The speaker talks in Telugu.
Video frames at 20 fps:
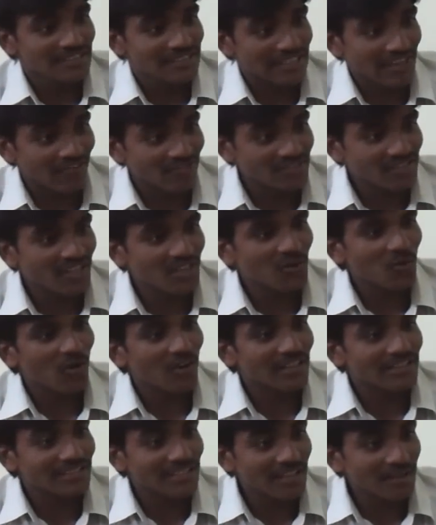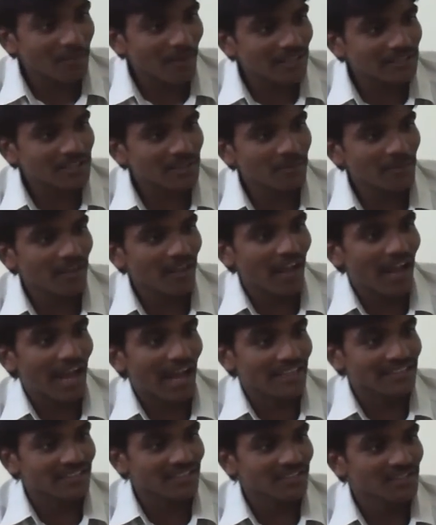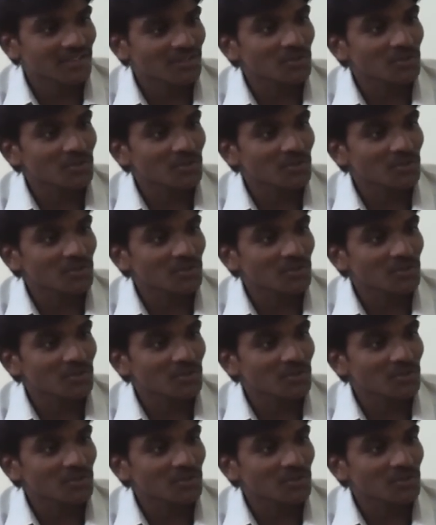సంవత్సరానికి ఒక్కసారి మాత్రమే అది